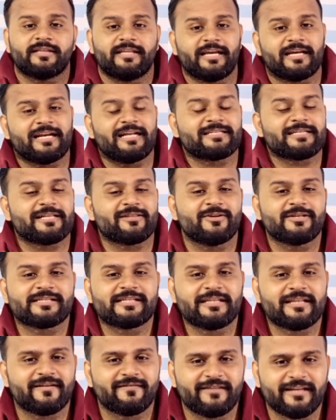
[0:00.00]
देखना चाहते हो
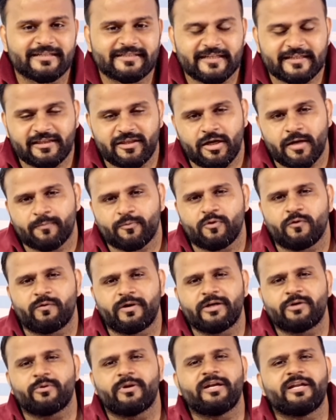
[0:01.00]
इसकी तरफ देख सकते हो आपको
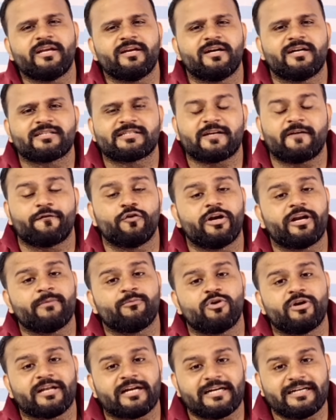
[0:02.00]
120 ट्वेंटी हर्ज का फ्लड
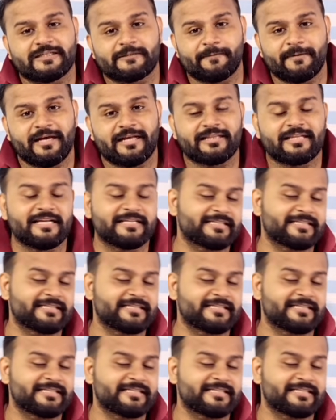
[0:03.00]
एमुलेट का डिस्प्ले